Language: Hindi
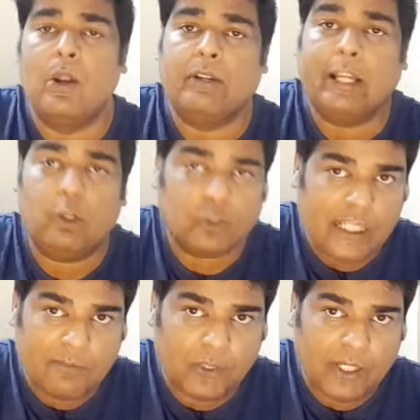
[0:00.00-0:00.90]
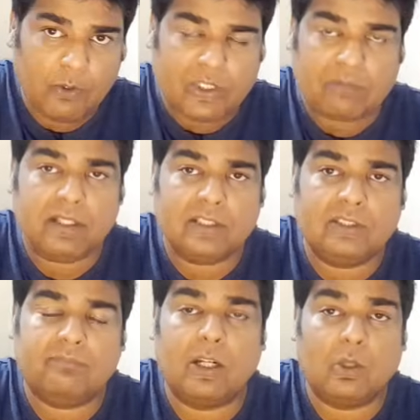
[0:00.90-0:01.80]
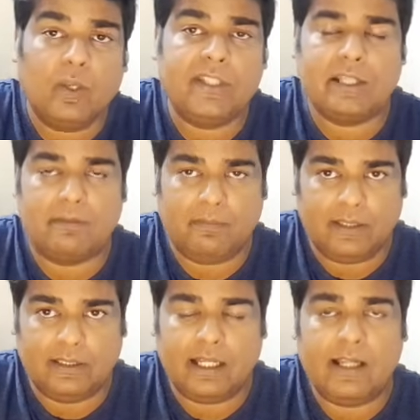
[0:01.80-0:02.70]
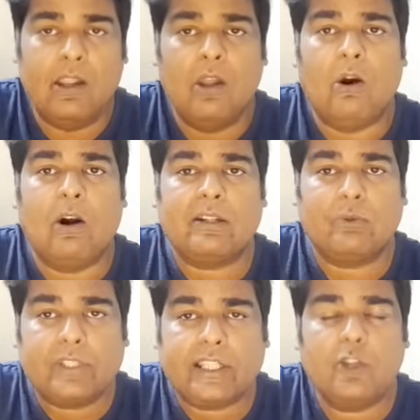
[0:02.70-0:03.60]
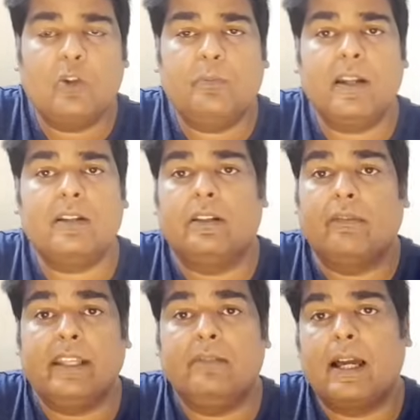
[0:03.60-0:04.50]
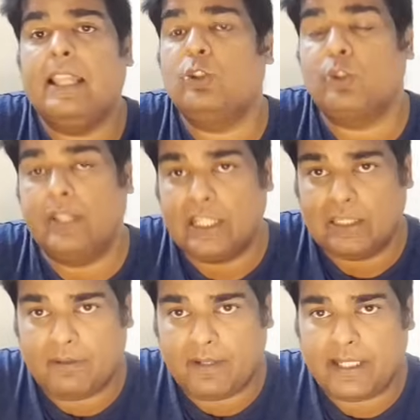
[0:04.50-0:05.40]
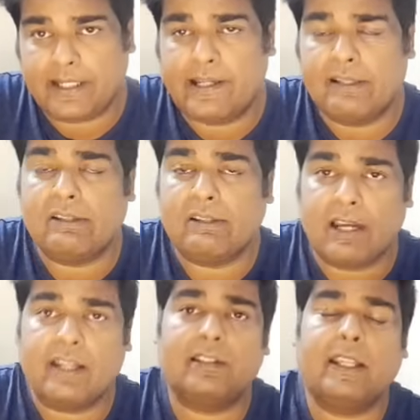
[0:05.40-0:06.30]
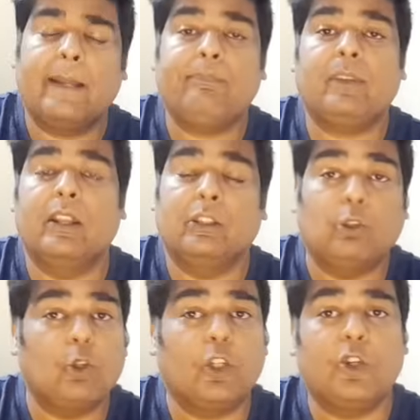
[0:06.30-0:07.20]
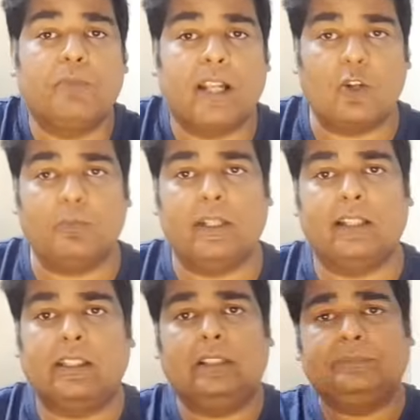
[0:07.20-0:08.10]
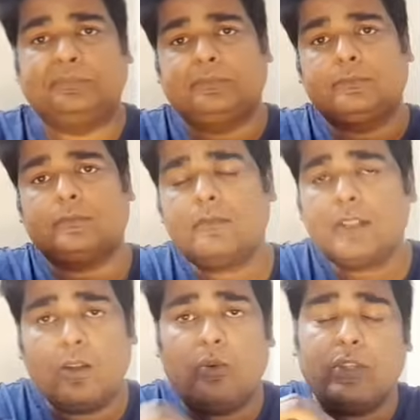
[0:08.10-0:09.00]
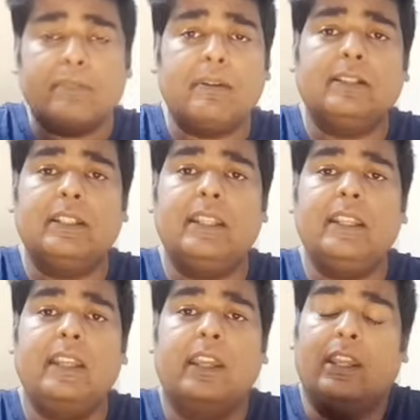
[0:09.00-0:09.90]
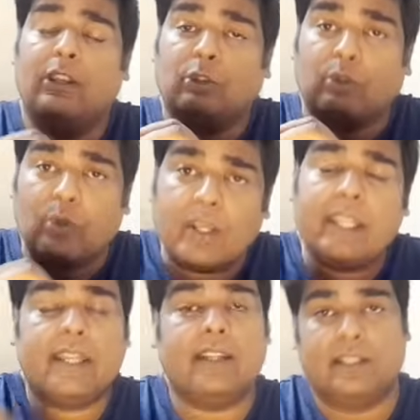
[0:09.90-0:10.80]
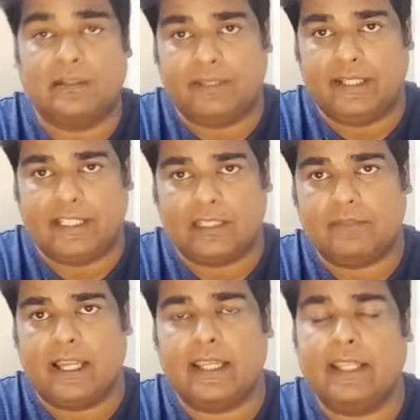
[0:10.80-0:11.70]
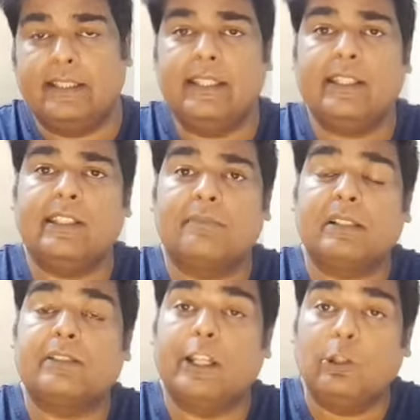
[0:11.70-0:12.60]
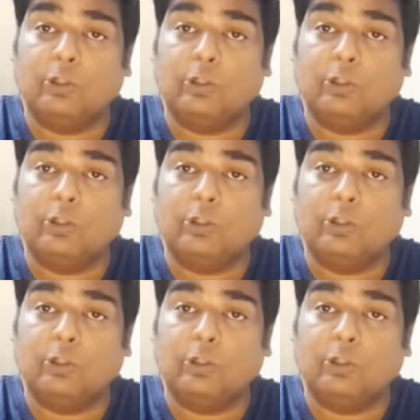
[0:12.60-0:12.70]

टिल्लू ताजपुरिया उस वक्त मंडोली जेल में बंद था और उसके ऊपर नवीन बाली जो नीरज भवाना का शागिर्द है इन दोनों के ऊपर आरोप लगा था उस वक्त ही गोगी गैंग की तरफ से कसम खाई गई थी कि जब तक टिल्लू